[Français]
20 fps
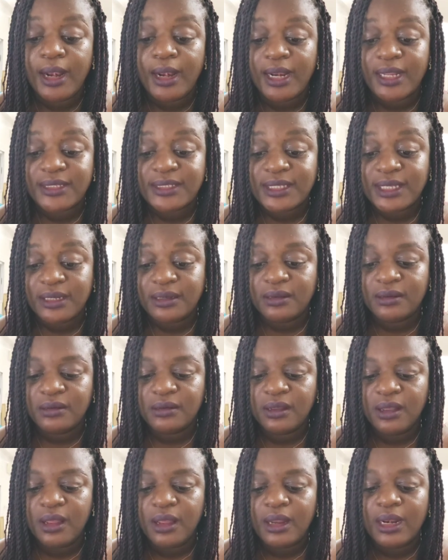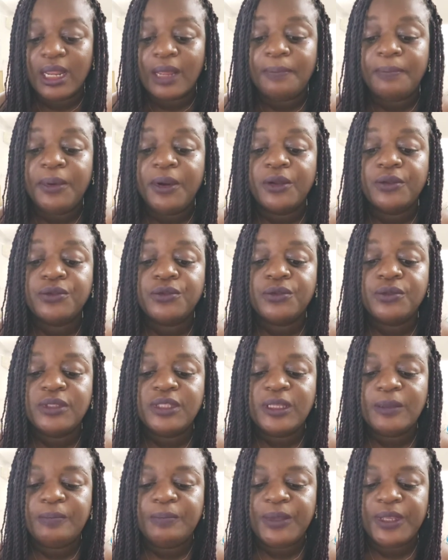lacérant la plante de
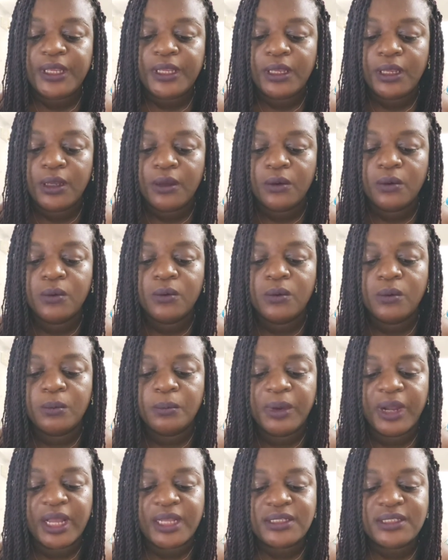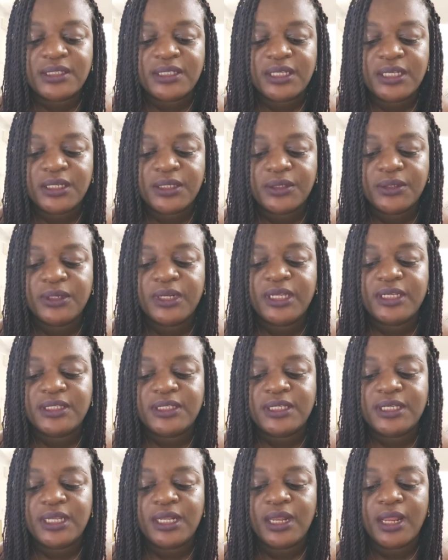tes pieds au brasier de
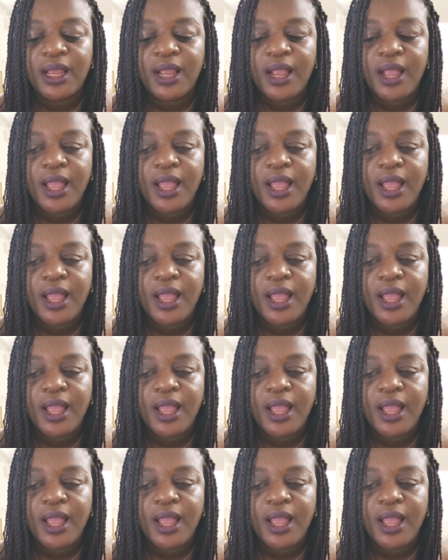l'exil,